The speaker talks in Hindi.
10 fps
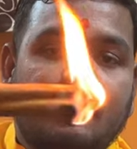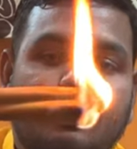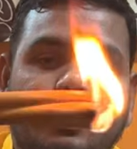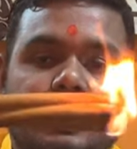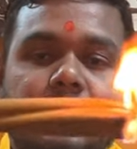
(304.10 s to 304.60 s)

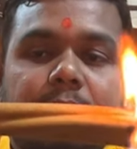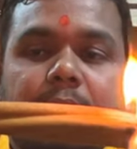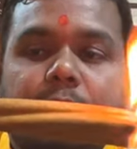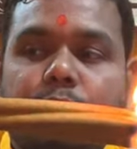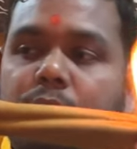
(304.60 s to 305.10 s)
वैसे
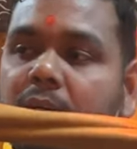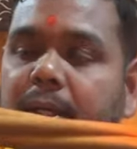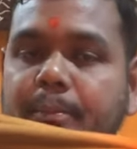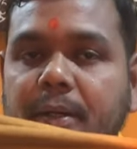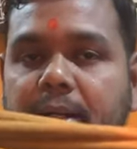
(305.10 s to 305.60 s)
इसका जो
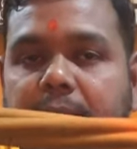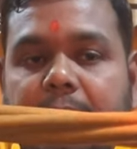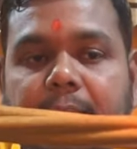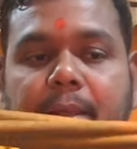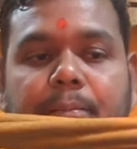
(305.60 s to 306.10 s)
है
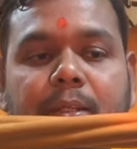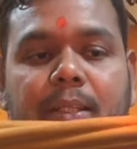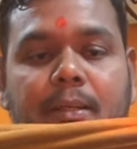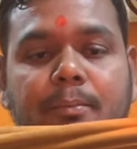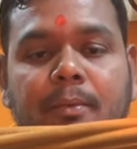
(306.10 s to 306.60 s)
बर्निंग टाइम
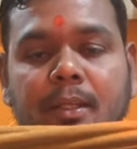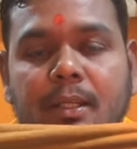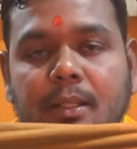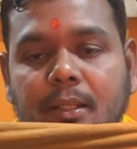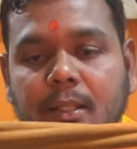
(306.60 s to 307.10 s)
मतलब
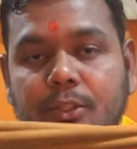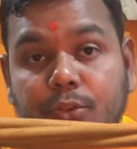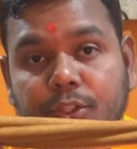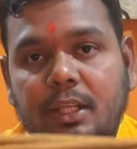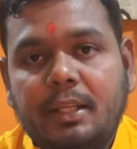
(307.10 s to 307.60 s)
जो
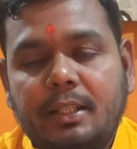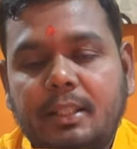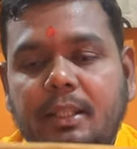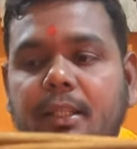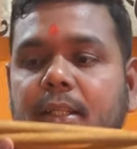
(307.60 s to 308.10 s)
जलने
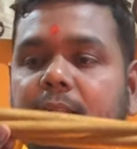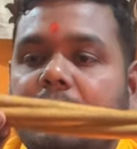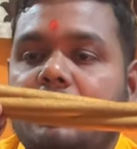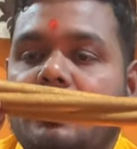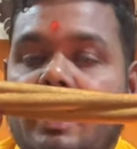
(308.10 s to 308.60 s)
की
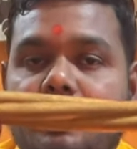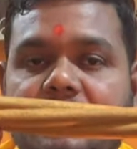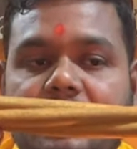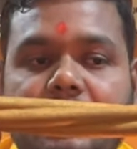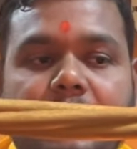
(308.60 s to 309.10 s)

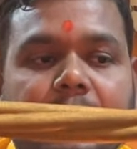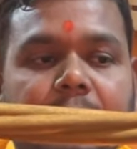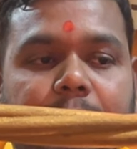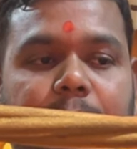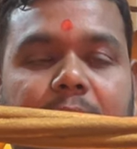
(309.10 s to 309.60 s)
कैपेसिटी है
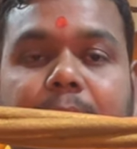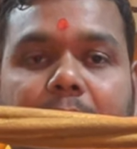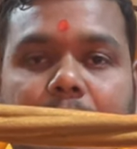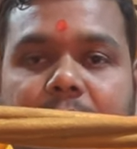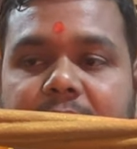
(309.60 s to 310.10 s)
मतलब
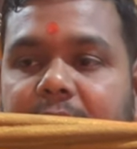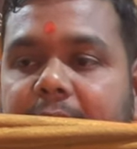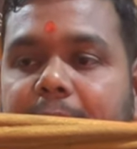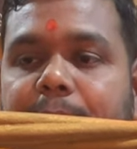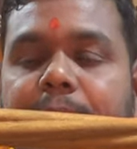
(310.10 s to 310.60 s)
हावर्स इन
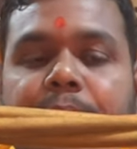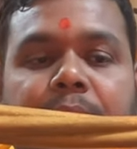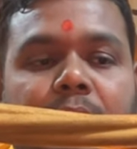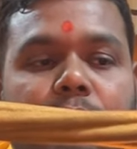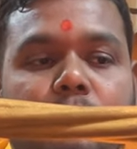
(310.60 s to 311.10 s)
टाइम
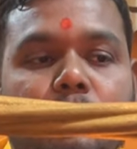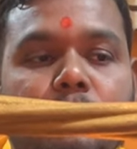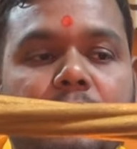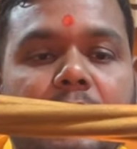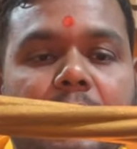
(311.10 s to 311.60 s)
तो
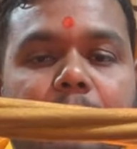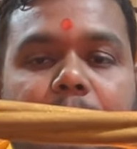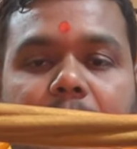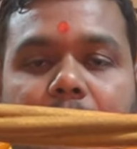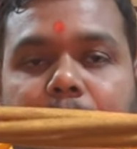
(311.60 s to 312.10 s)
ये
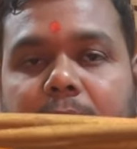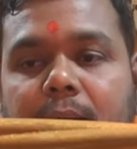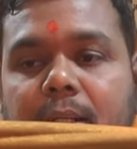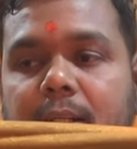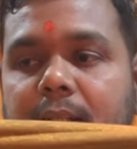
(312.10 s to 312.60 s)
लगभग
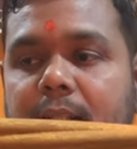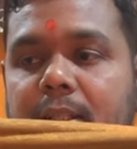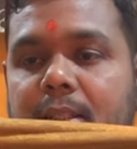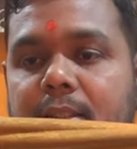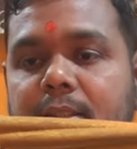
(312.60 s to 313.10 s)

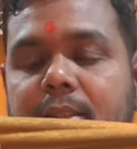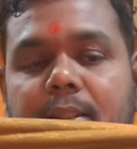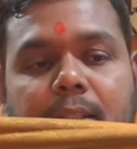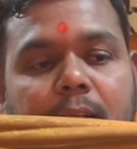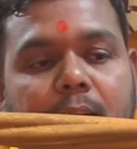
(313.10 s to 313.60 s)

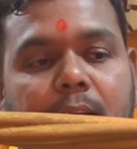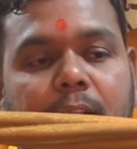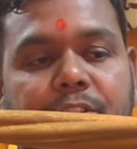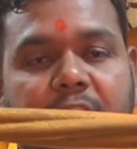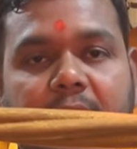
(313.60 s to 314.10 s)

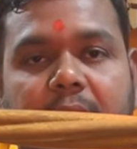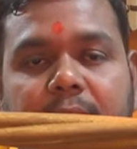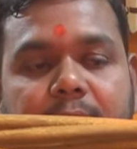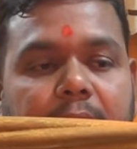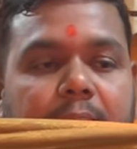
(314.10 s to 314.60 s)
लगभग छः
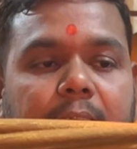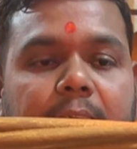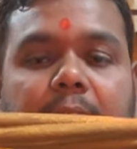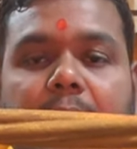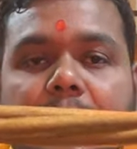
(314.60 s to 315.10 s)
से
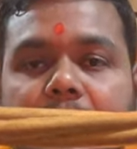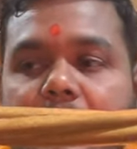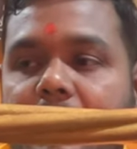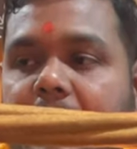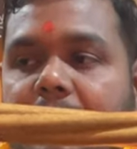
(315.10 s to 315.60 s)
लेके आठ
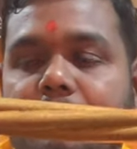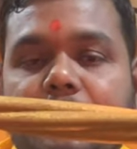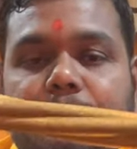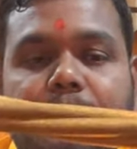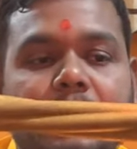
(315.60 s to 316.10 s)
घंटे के
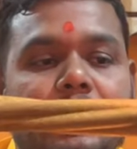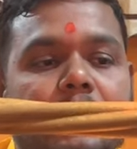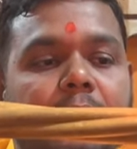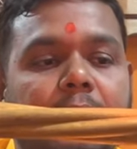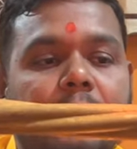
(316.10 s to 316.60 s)
बीच
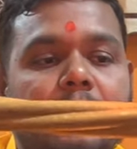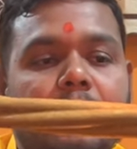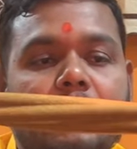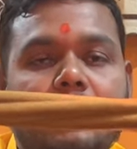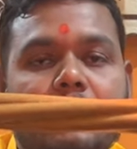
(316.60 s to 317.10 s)

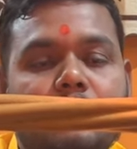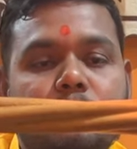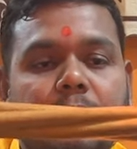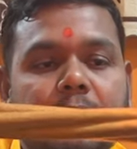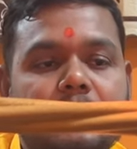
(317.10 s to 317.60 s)
में
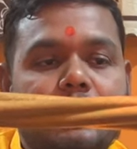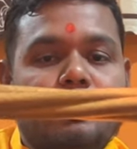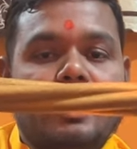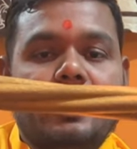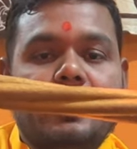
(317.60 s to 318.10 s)
जो है इसकी
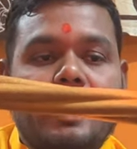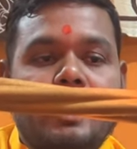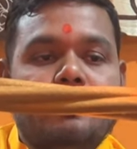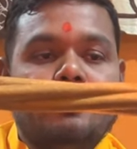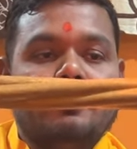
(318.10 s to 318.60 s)
बर्निंग टाइम